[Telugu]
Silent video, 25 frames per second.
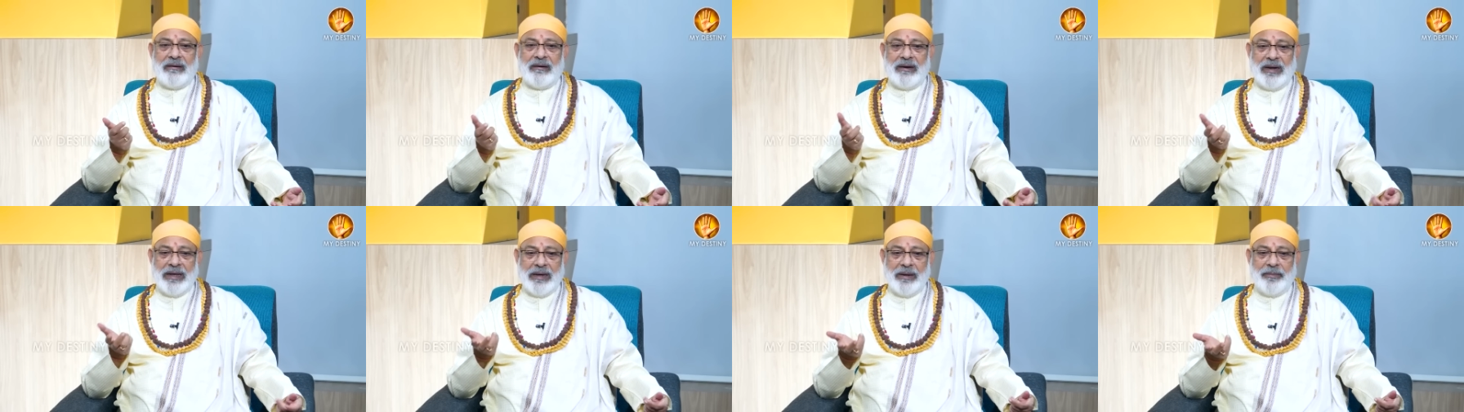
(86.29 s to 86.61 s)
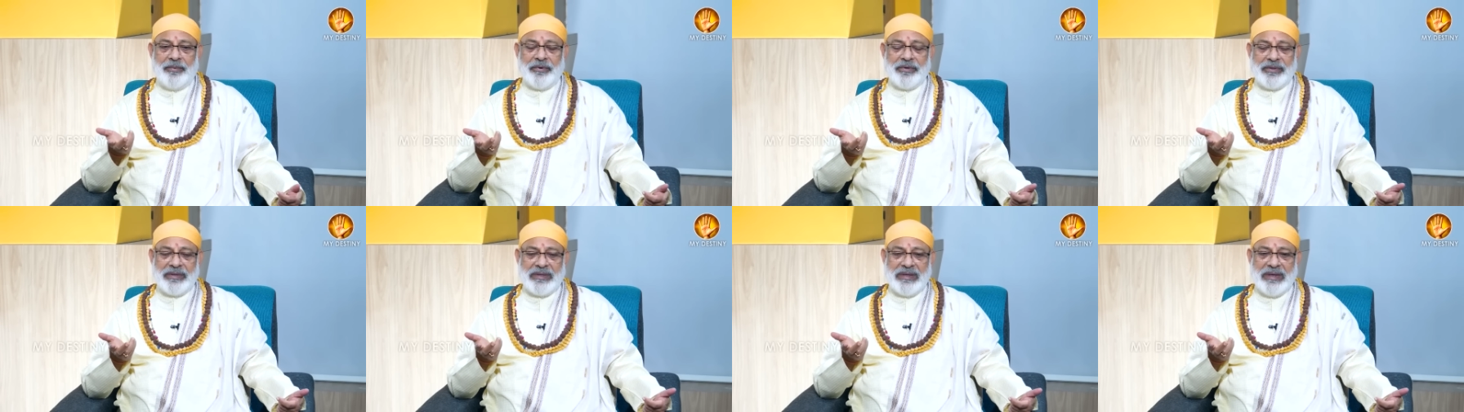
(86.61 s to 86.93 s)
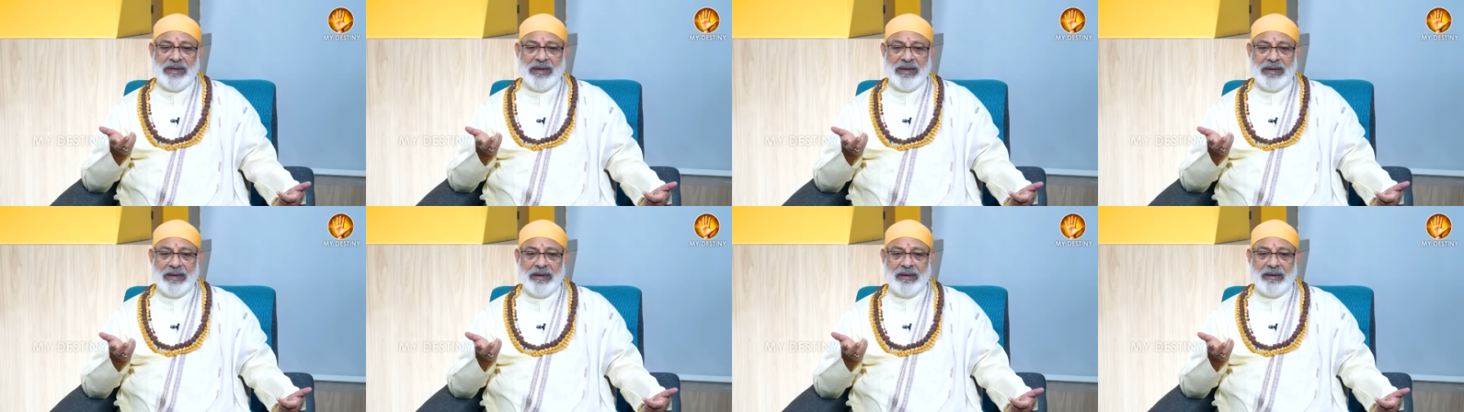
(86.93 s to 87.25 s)
లేకపోతే
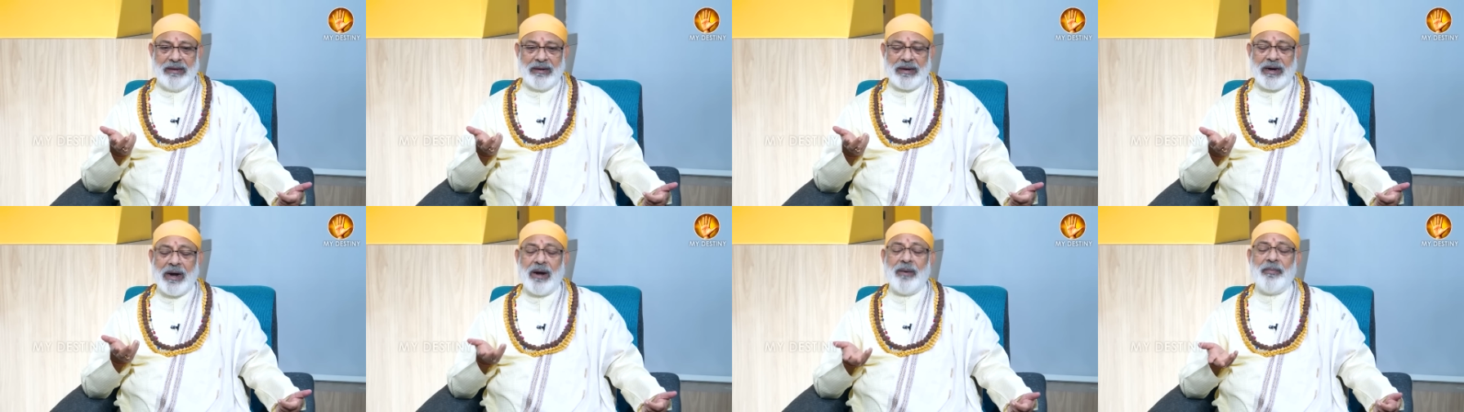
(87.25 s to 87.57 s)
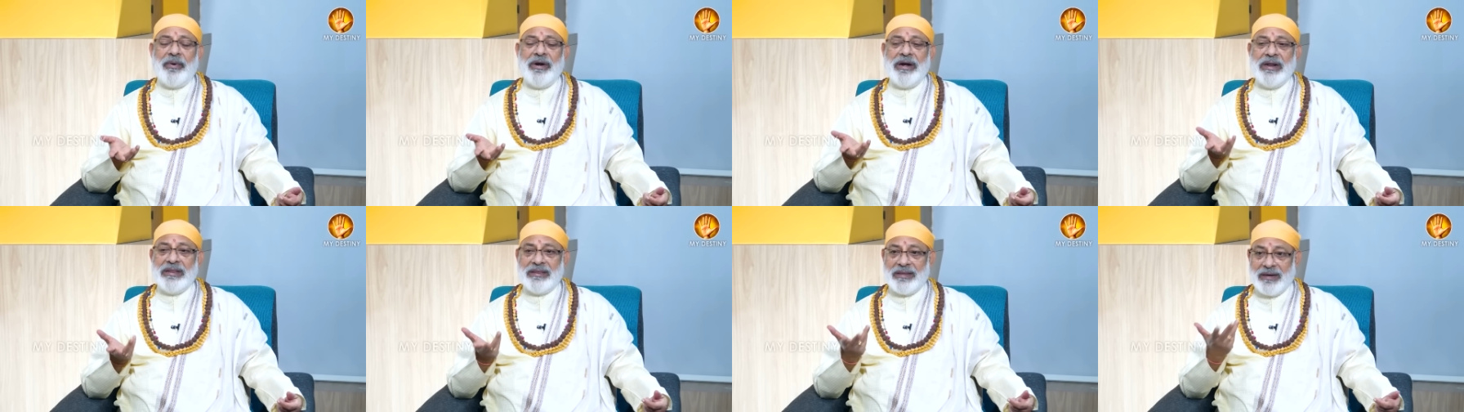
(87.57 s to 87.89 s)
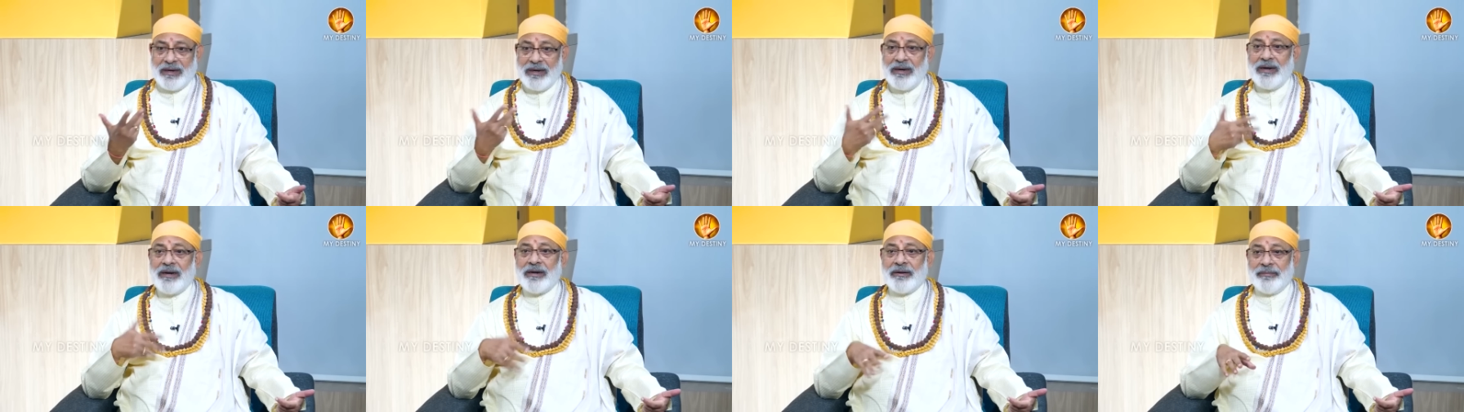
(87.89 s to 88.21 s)
రాబడి
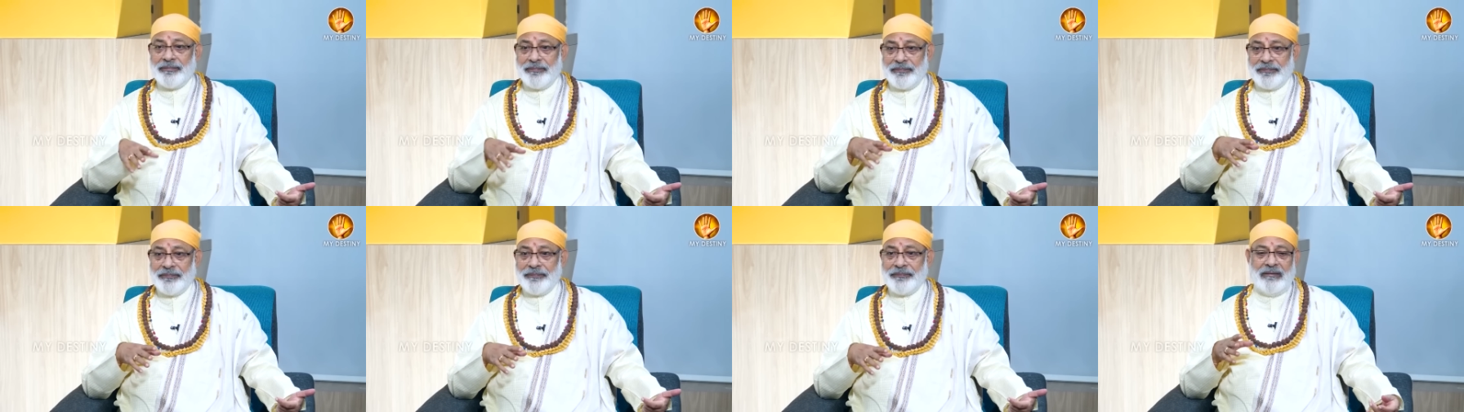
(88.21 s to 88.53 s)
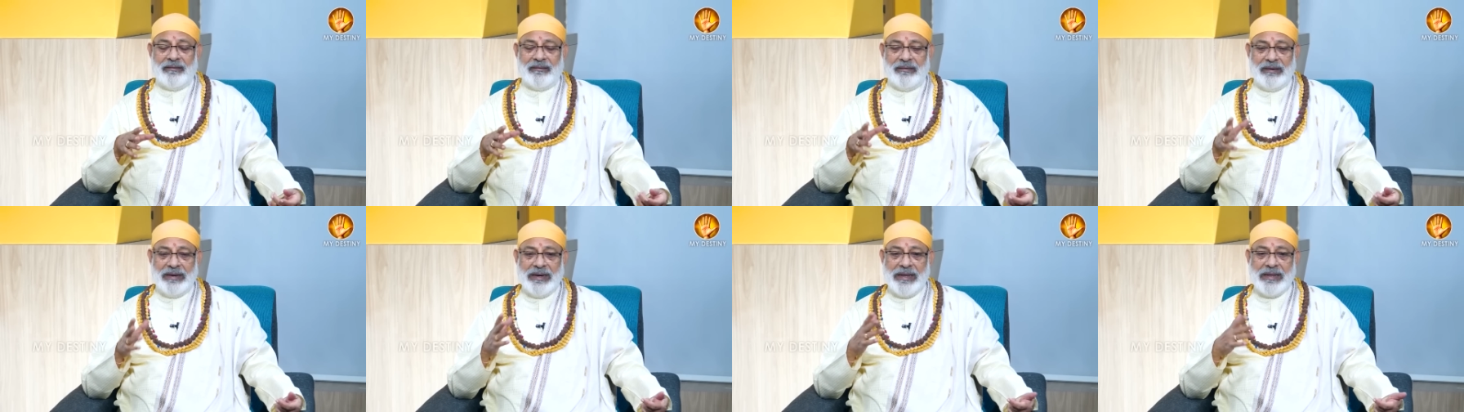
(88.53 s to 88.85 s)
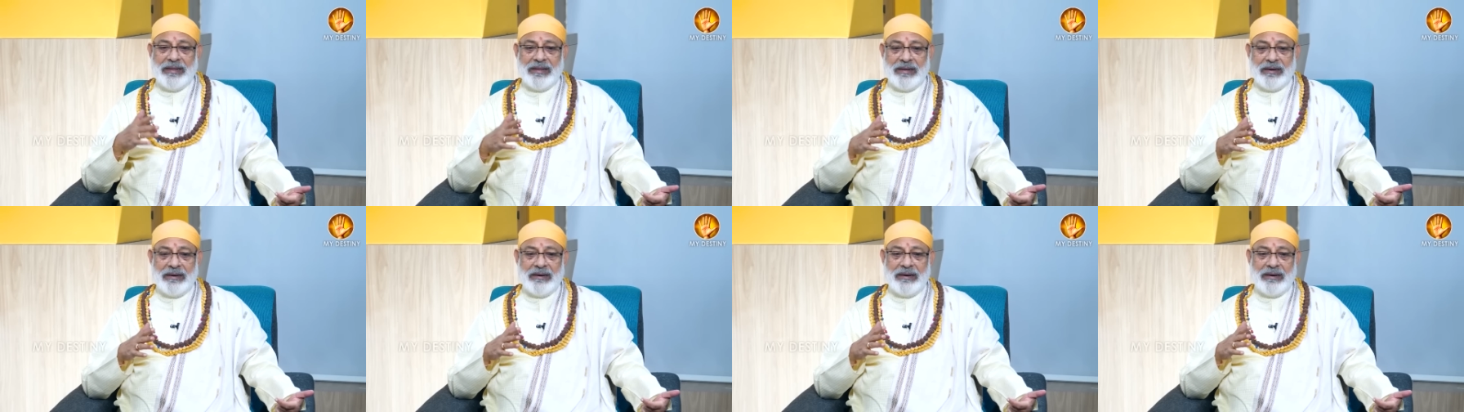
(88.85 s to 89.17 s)
తగ్గటం
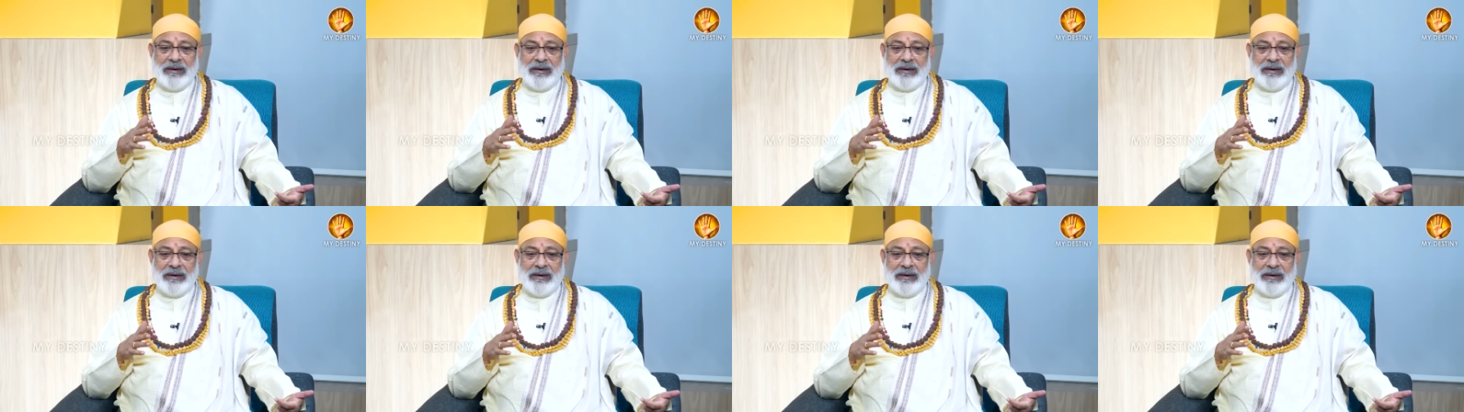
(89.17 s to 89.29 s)
లేదా